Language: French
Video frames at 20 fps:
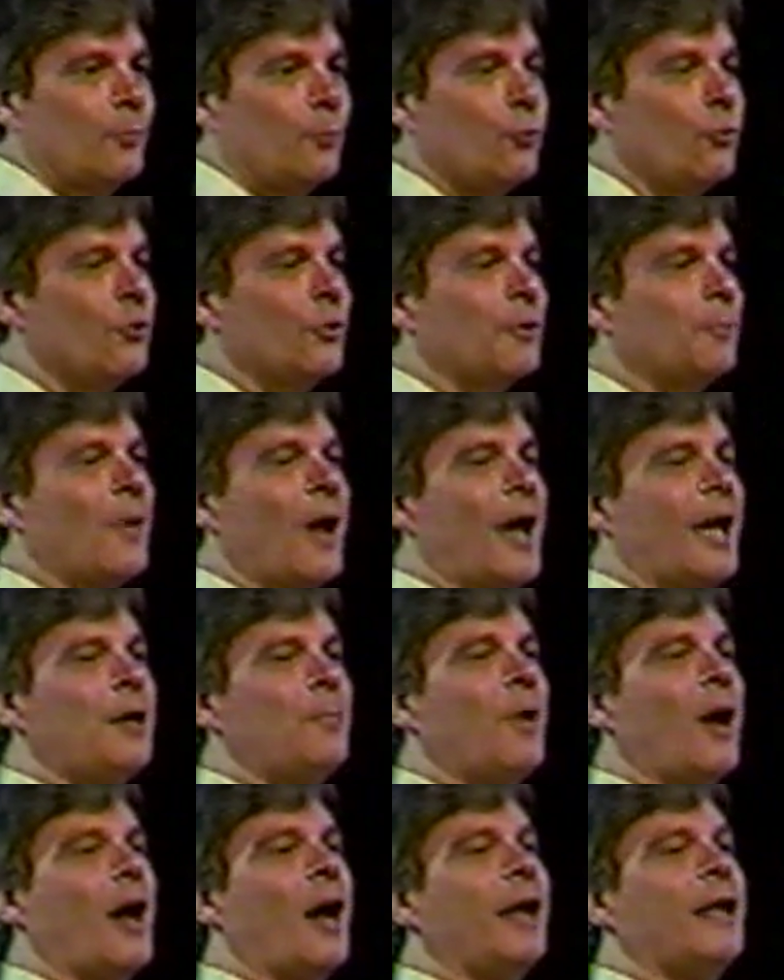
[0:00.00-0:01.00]
Pour
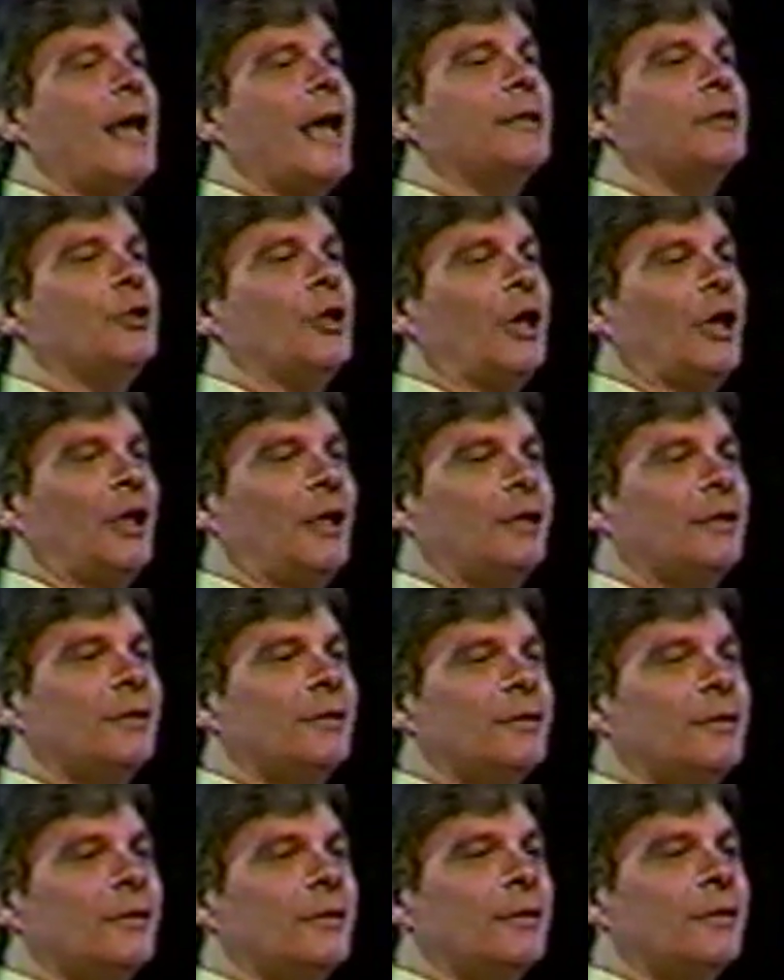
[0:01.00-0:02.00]
Bye Bye Acné,
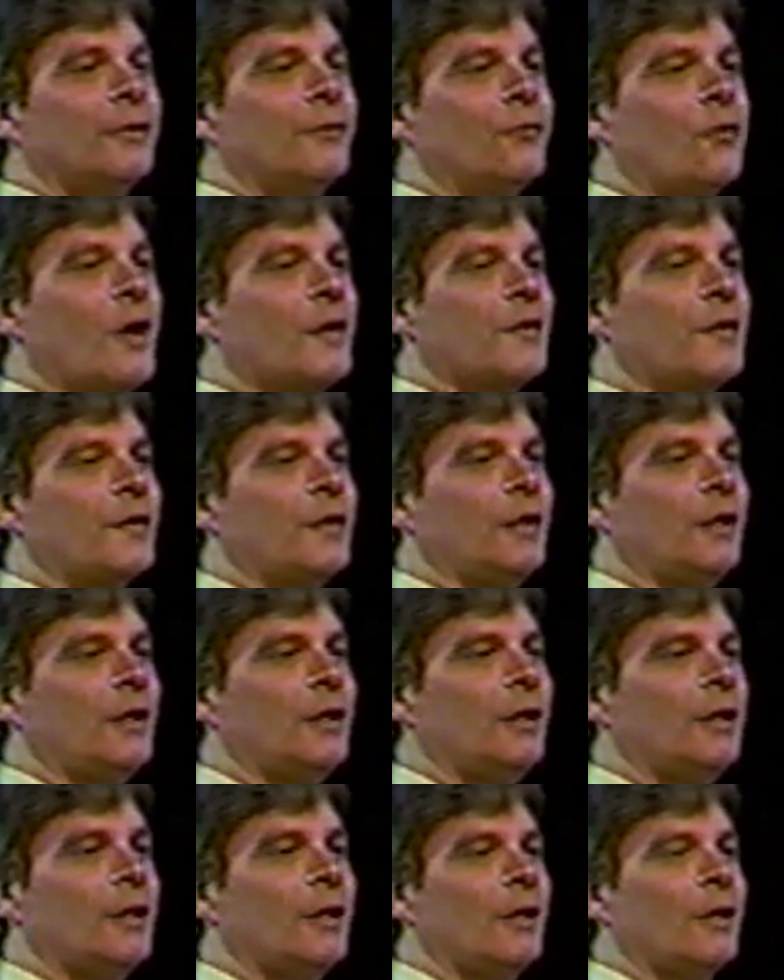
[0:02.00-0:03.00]

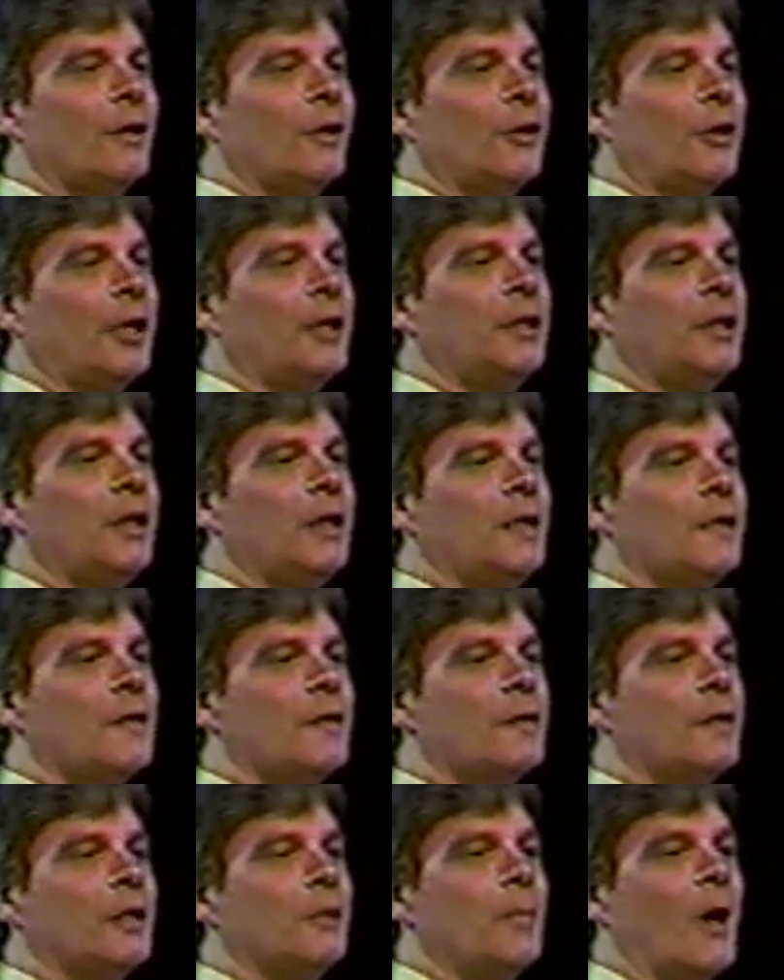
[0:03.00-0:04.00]
voici
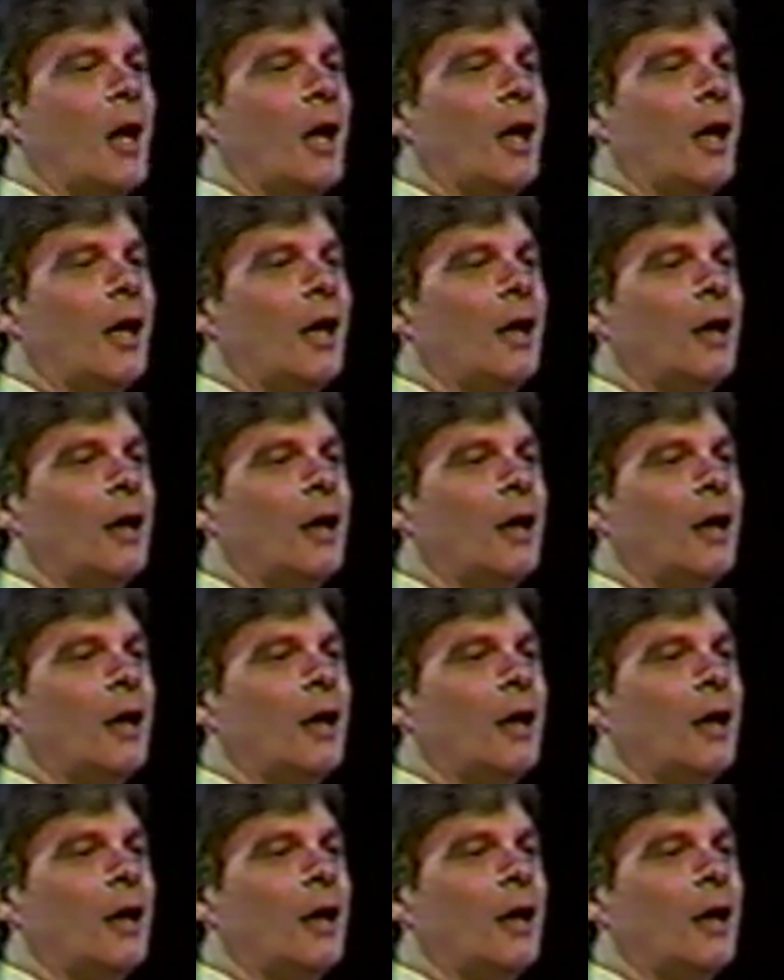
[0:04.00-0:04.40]
Simon.